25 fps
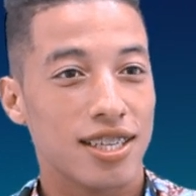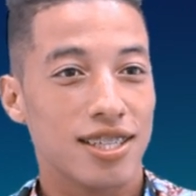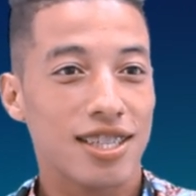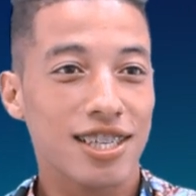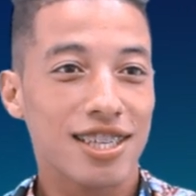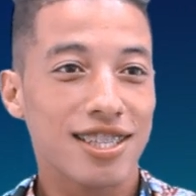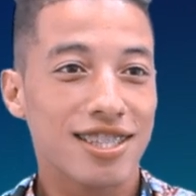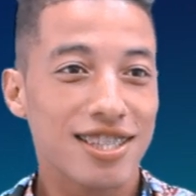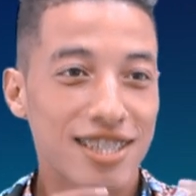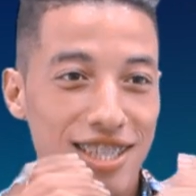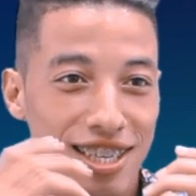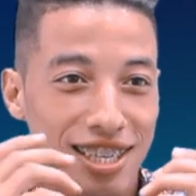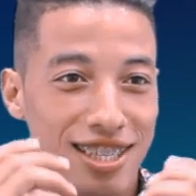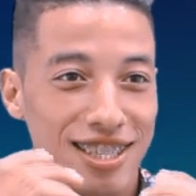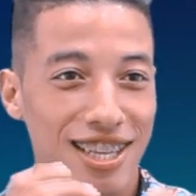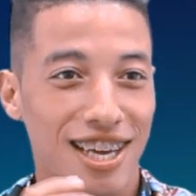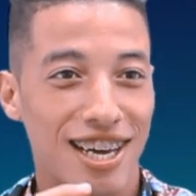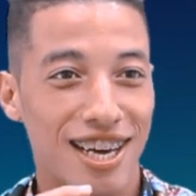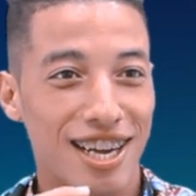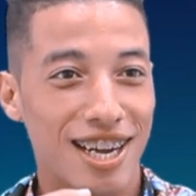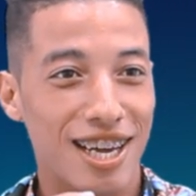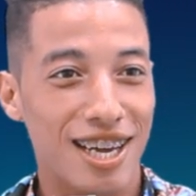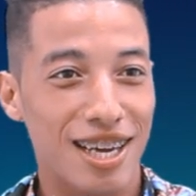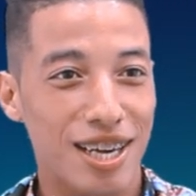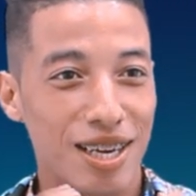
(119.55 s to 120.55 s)
داك الدري
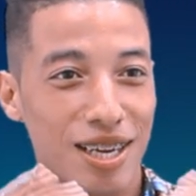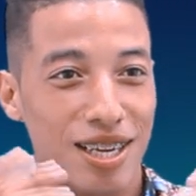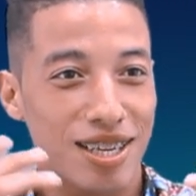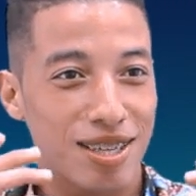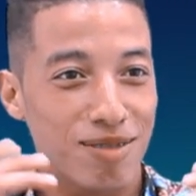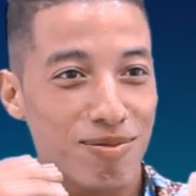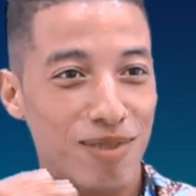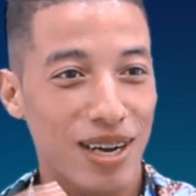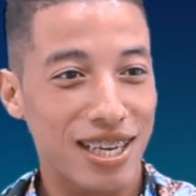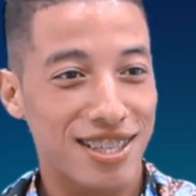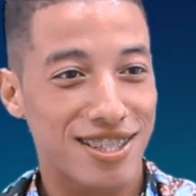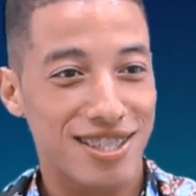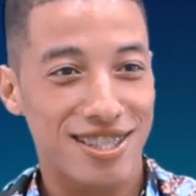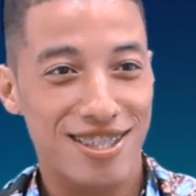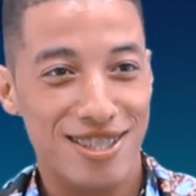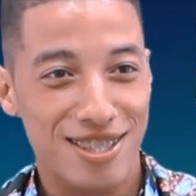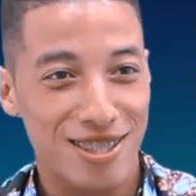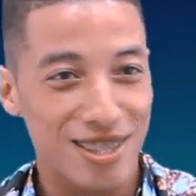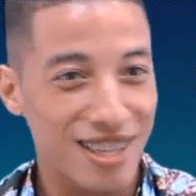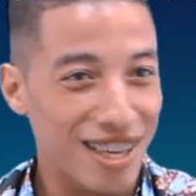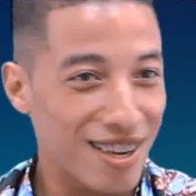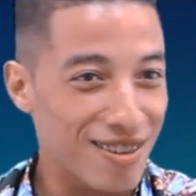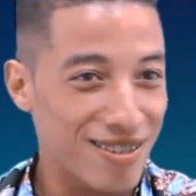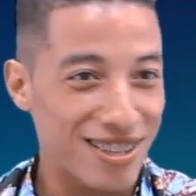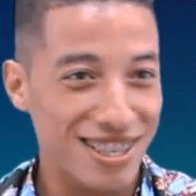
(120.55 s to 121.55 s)
طريق إيه، ما
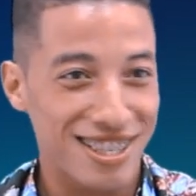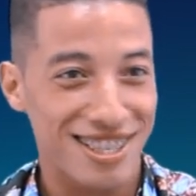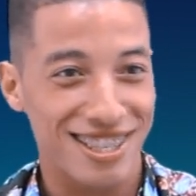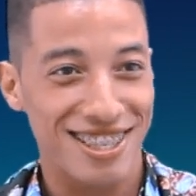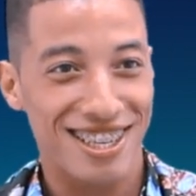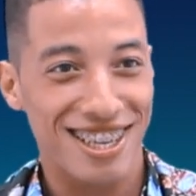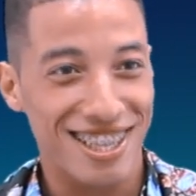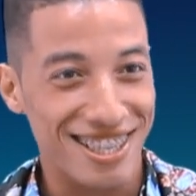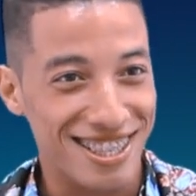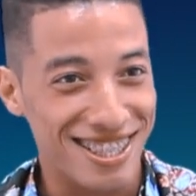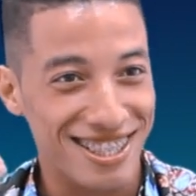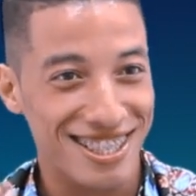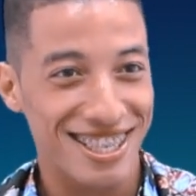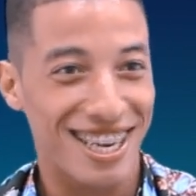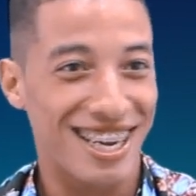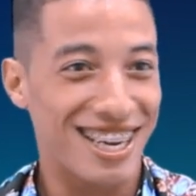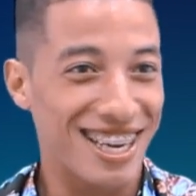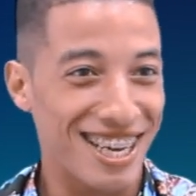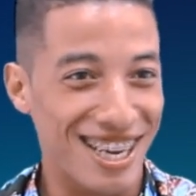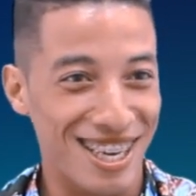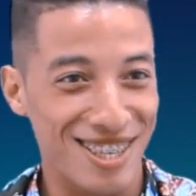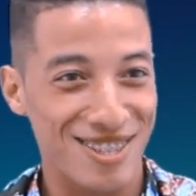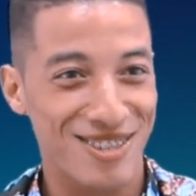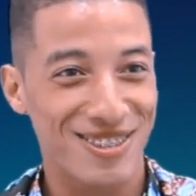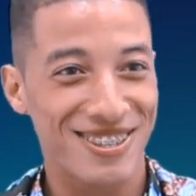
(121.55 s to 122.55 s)
تدخل في داكشي ديال
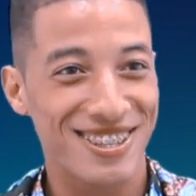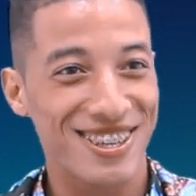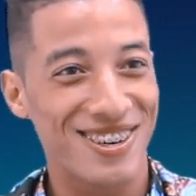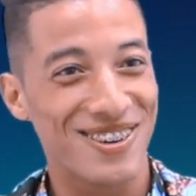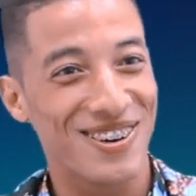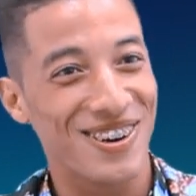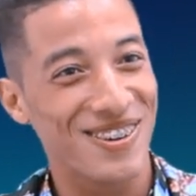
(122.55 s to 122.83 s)
الصلاه وكذا هو